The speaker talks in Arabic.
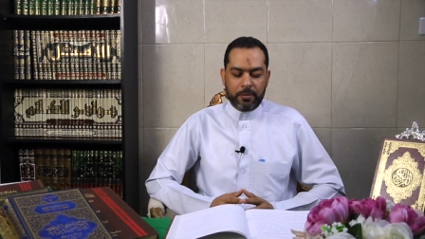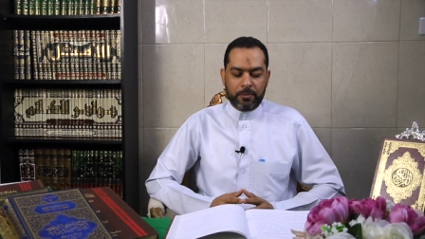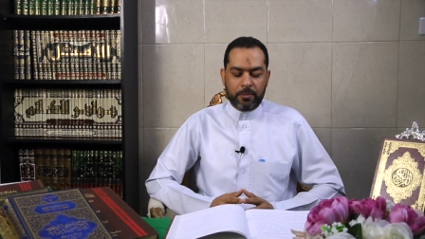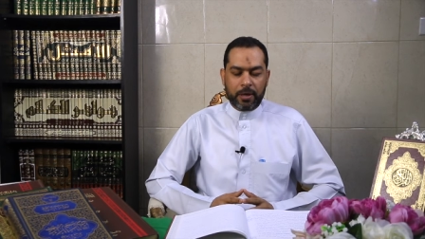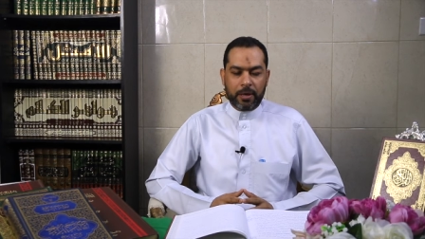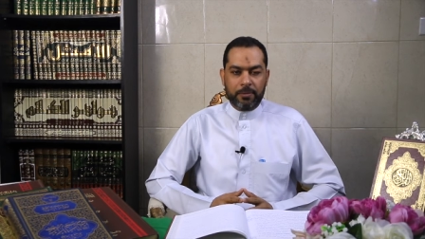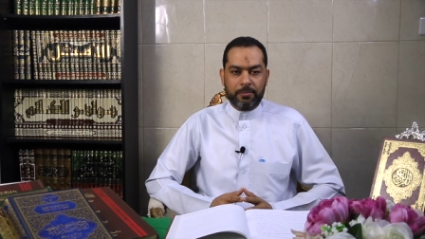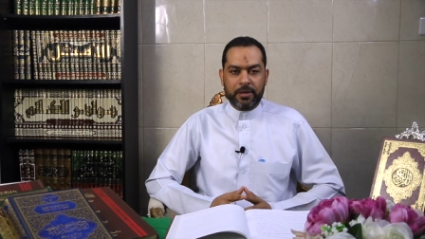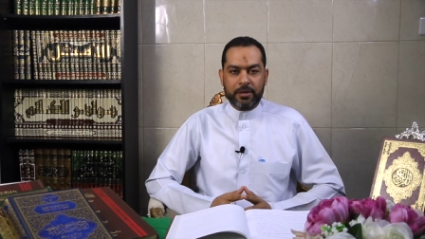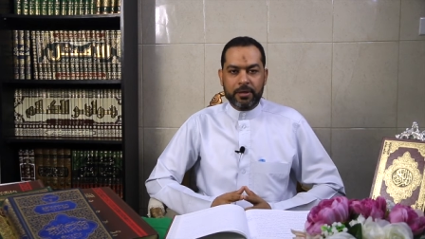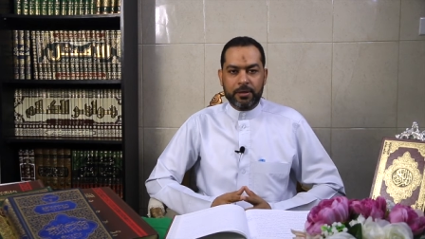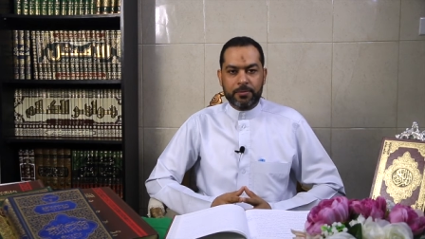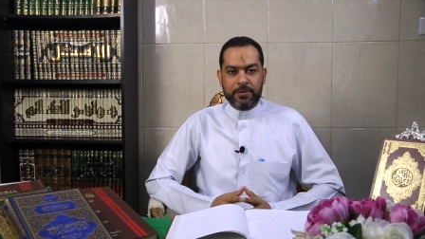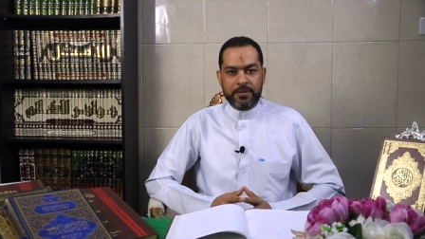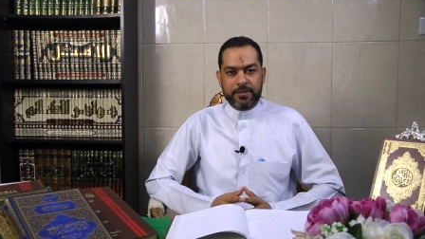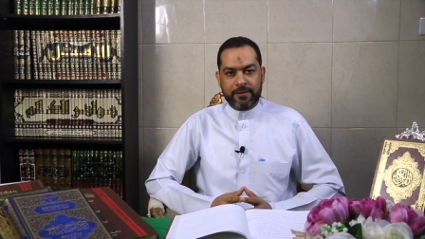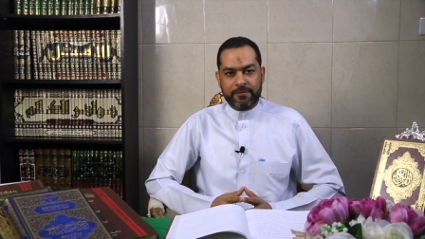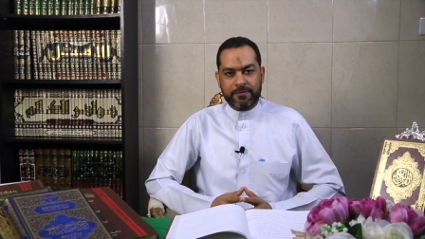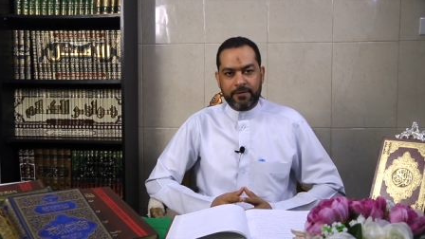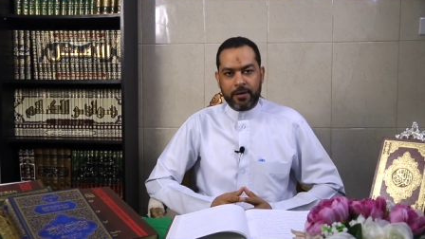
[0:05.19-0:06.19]
محمد
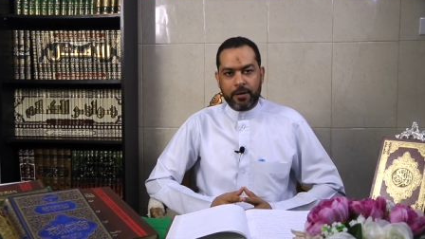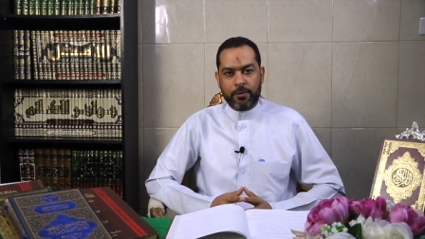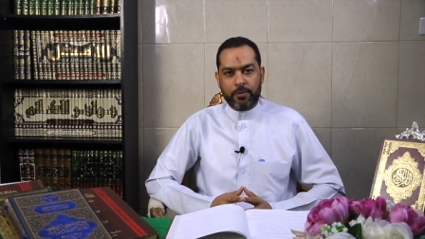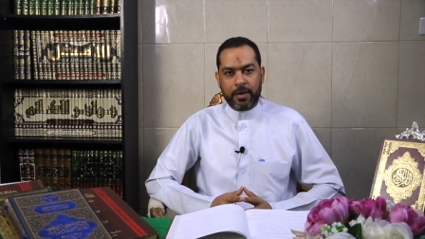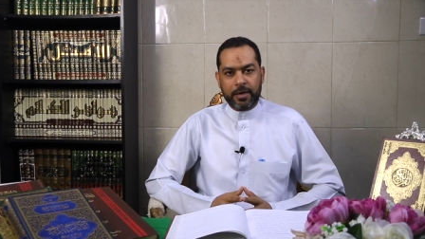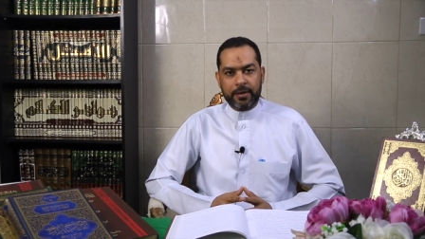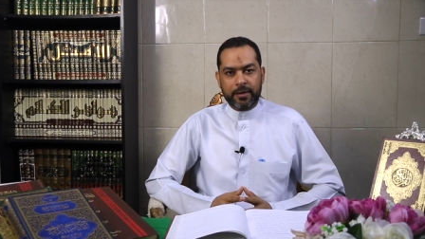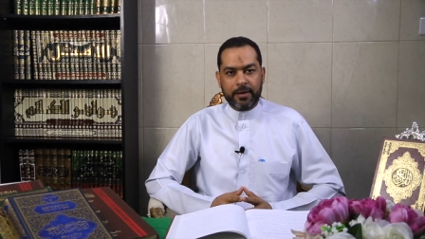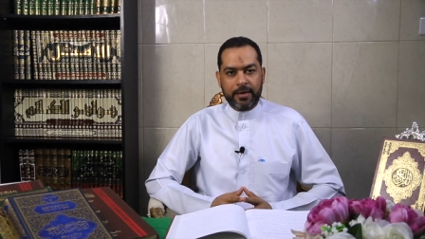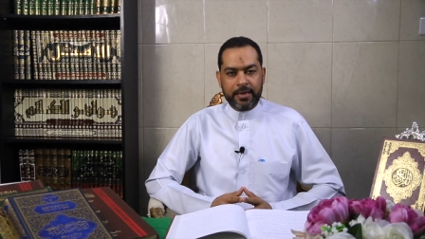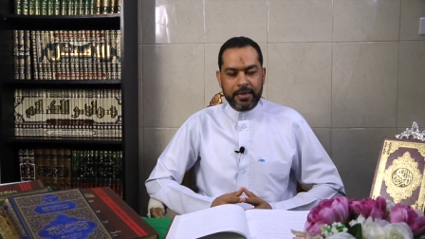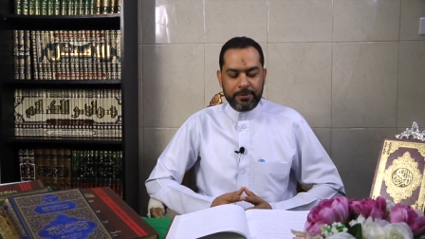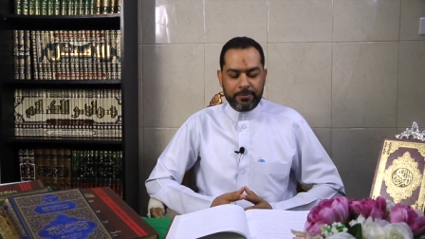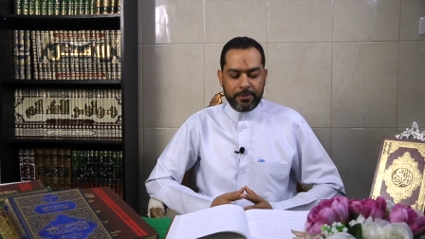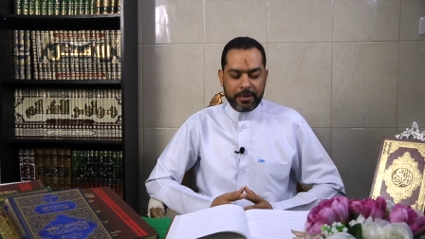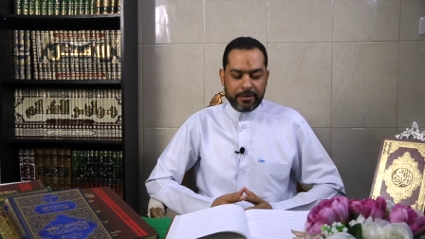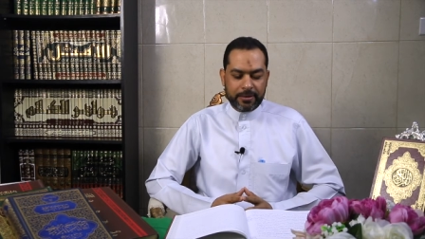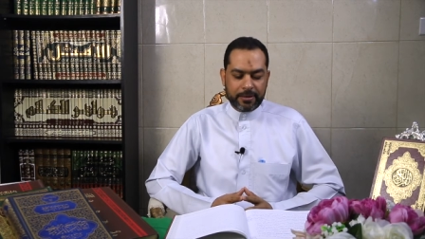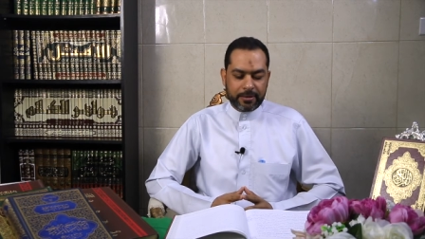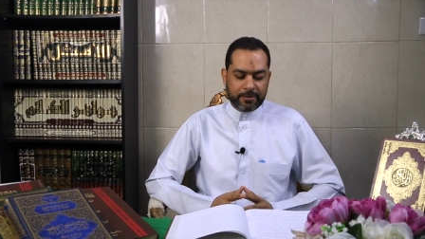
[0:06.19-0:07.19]
المصطفى وعلى أهل
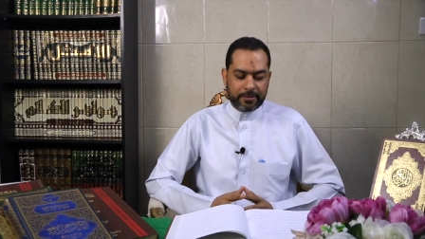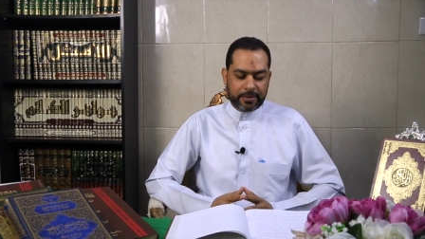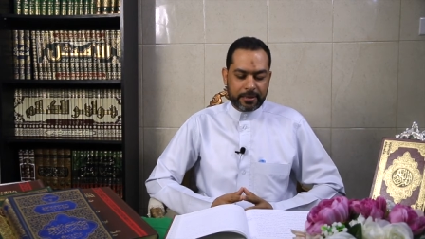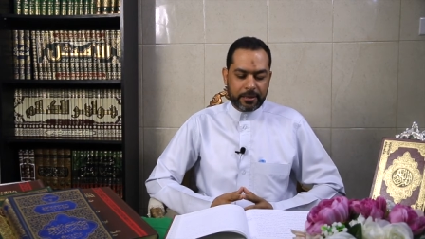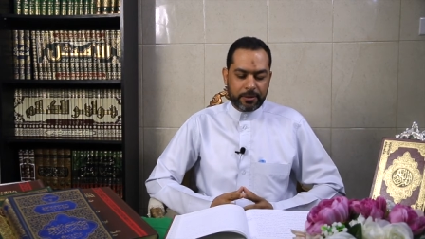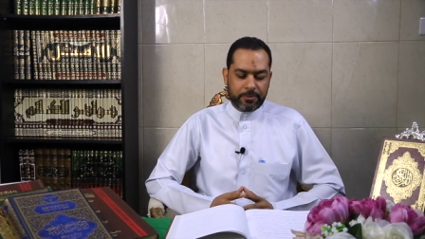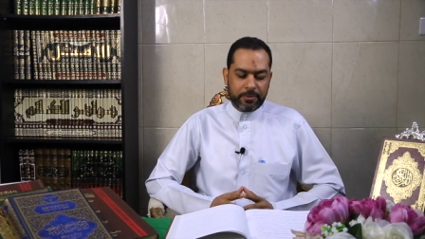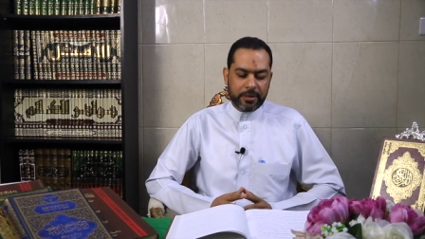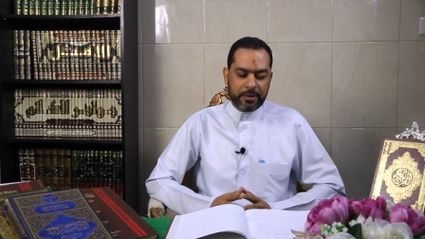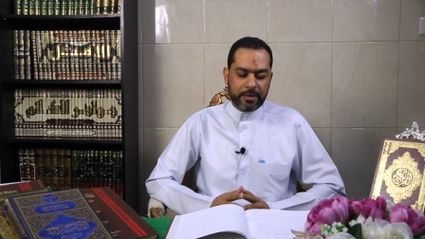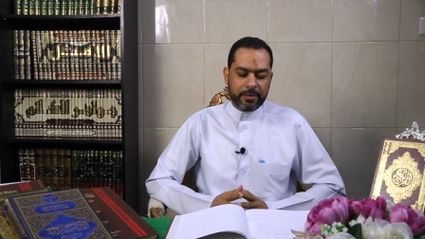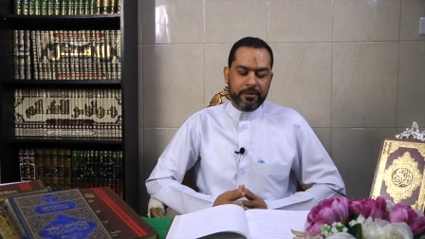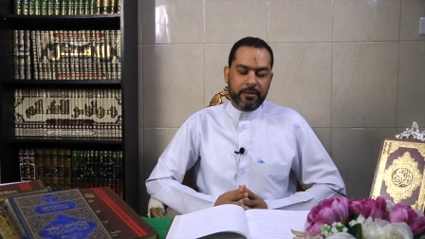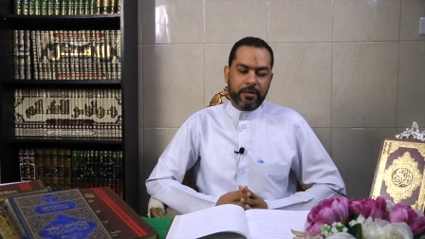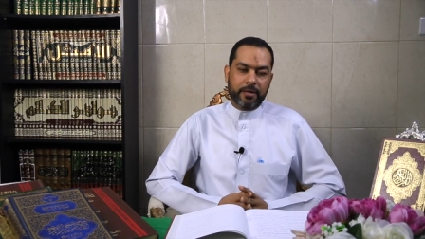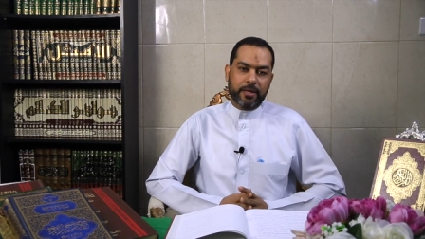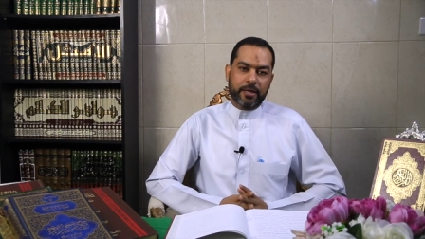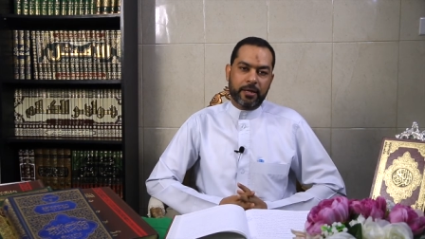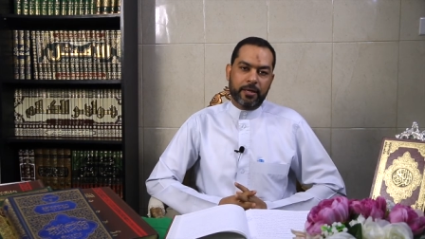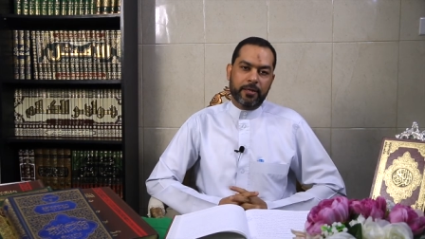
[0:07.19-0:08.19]
بيته الطيبين
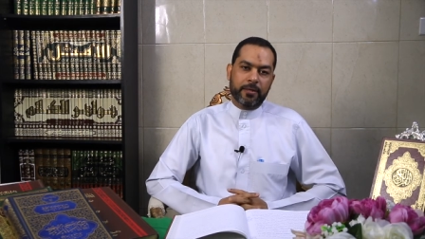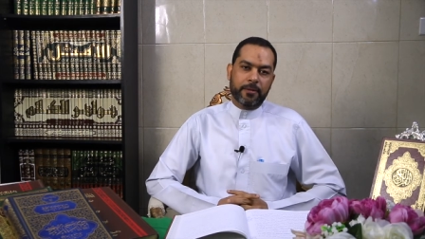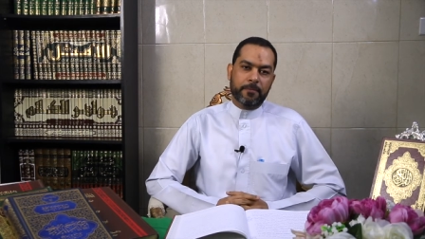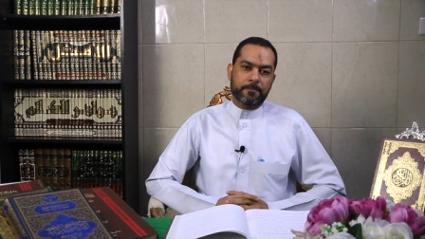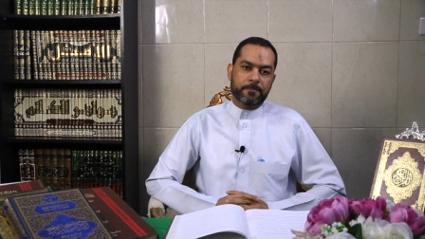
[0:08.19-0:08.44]
الطاهرين.